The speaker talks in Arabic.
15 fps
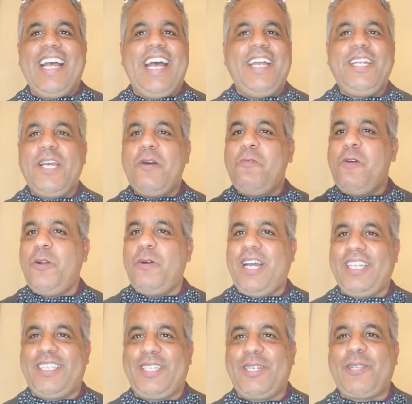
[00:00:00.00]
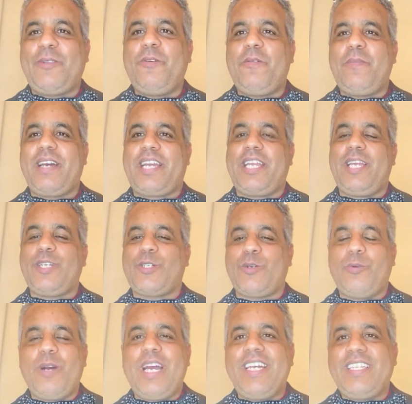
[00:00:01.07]
انا اول واحد درت له الماكياج
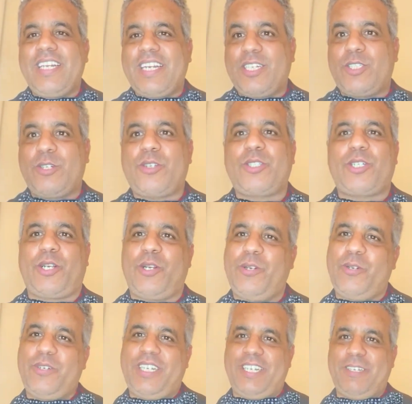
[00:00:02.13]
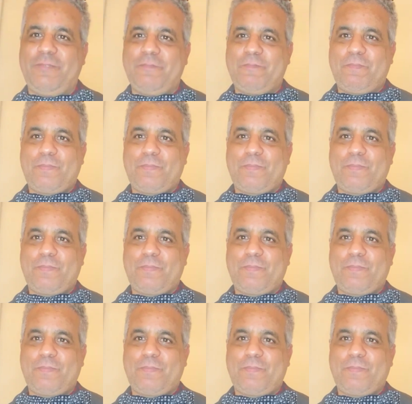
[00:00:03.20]
هو هذاك جورج كلوني